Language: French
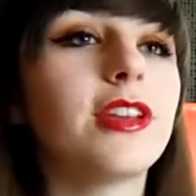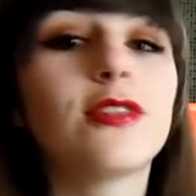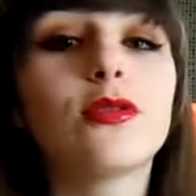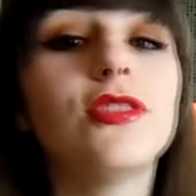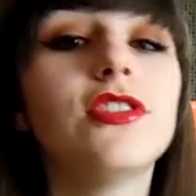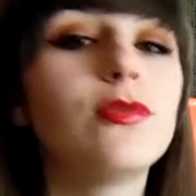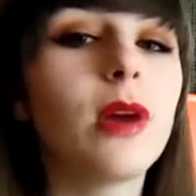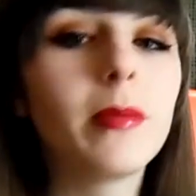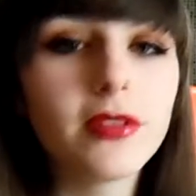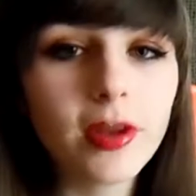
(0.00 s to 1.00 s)

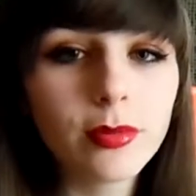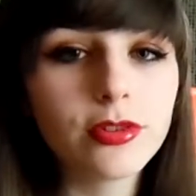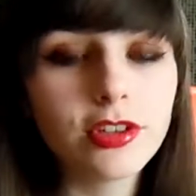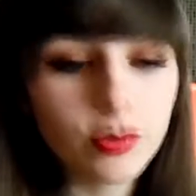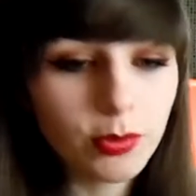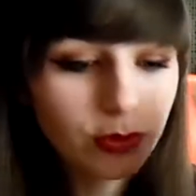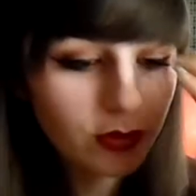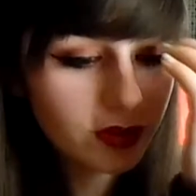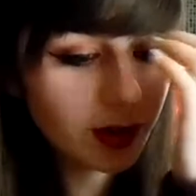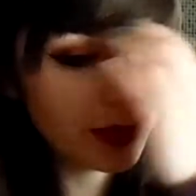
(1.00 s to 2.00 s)
exclusivement à mes abonnés, je pense
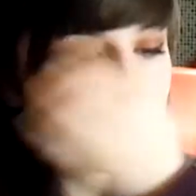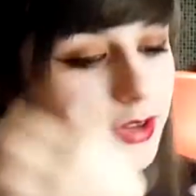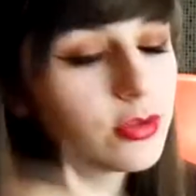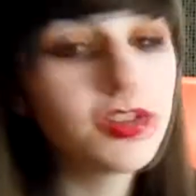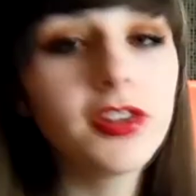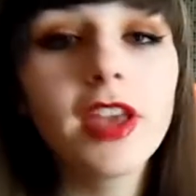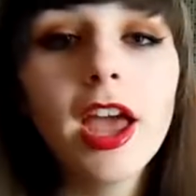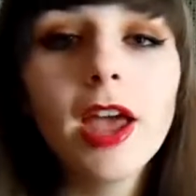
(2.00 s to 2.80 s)
que ça paraît logique,